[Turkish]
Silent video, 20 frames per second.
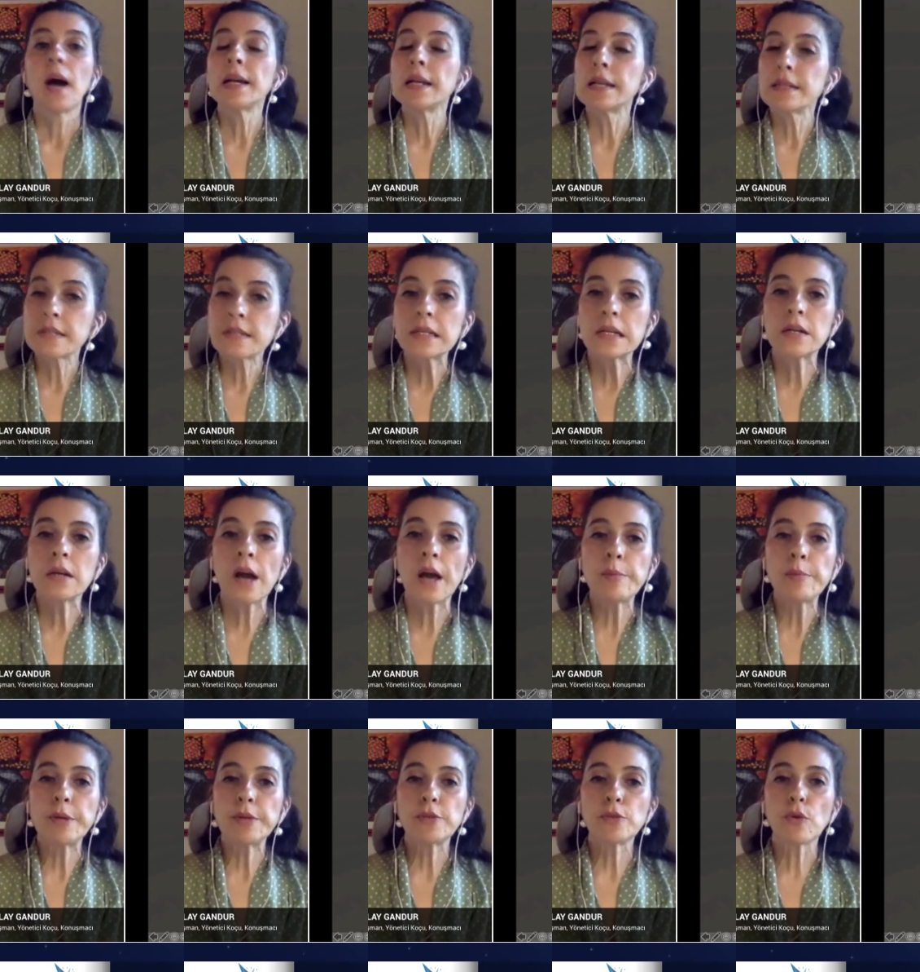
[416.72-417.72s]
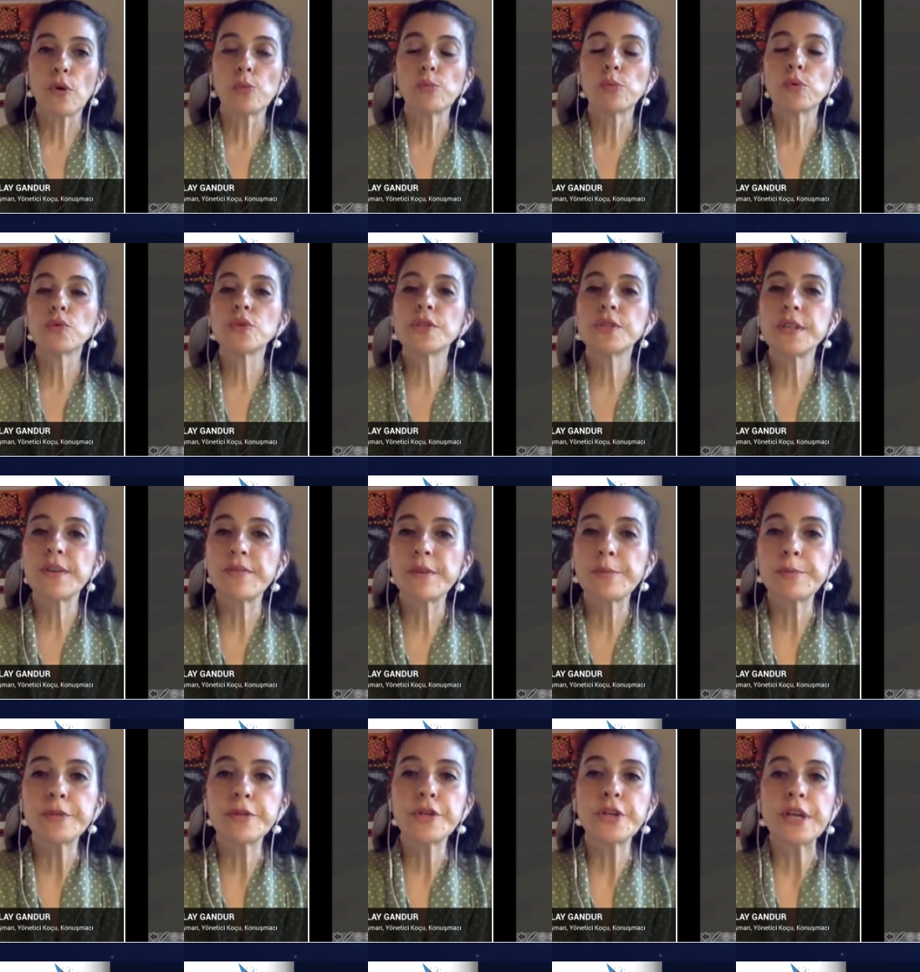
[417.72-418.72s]
Ailesini kaybediyor,
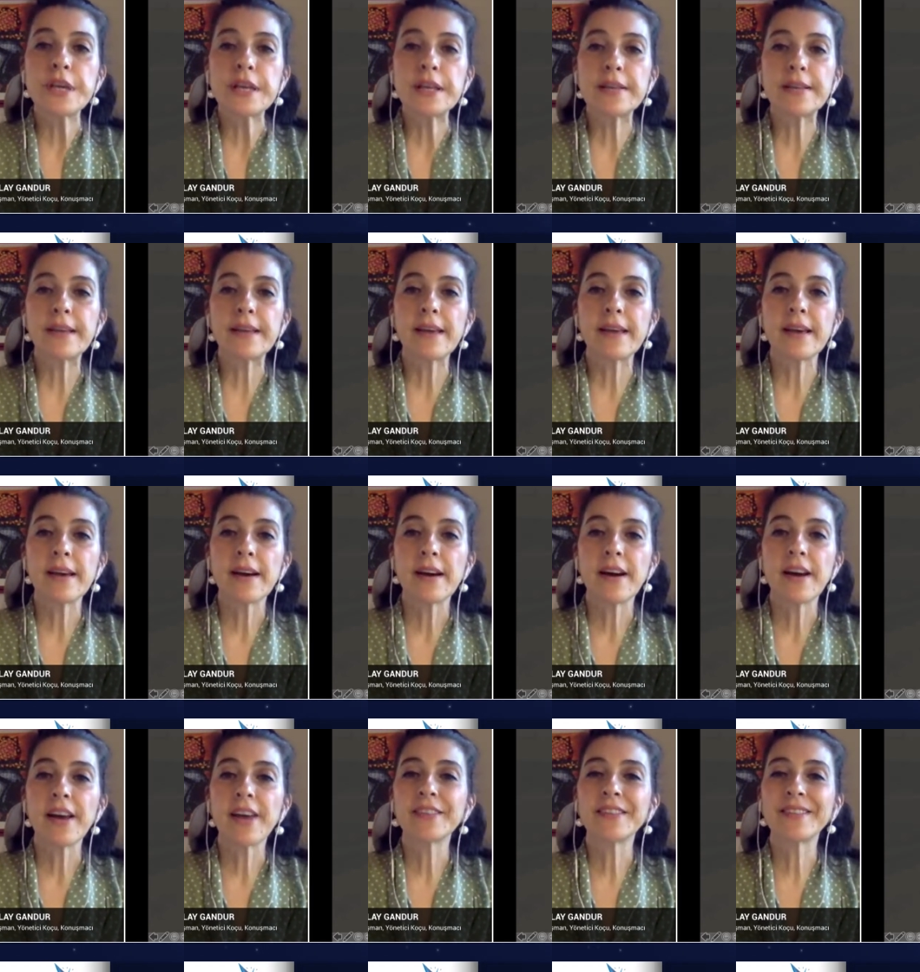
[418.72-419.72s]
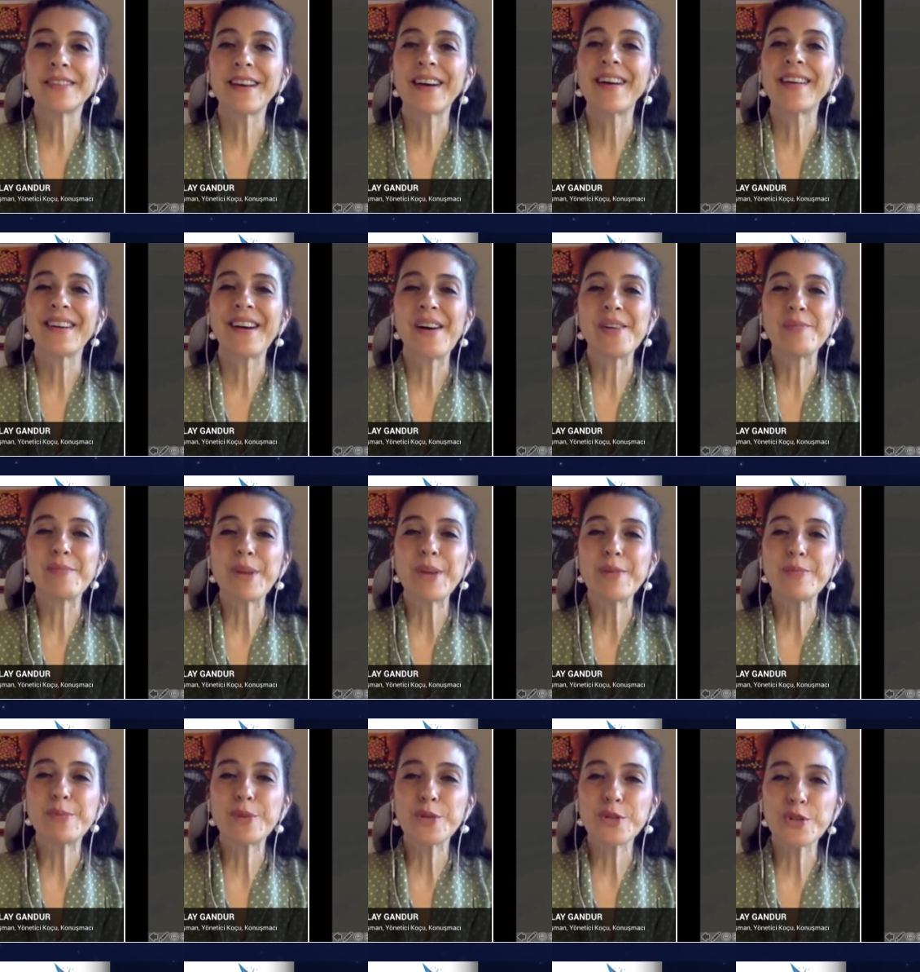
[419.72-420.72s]
mucizevi bir şekilde hayatta
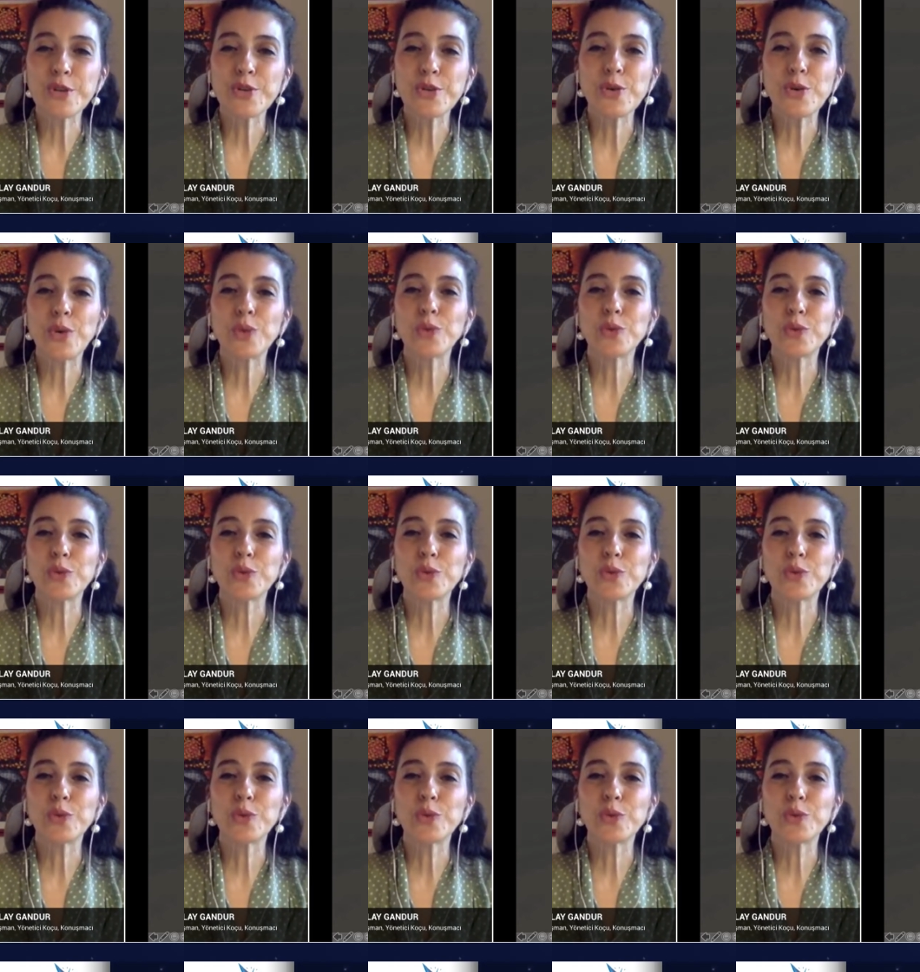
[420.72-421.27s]
kalmayı başarıyor.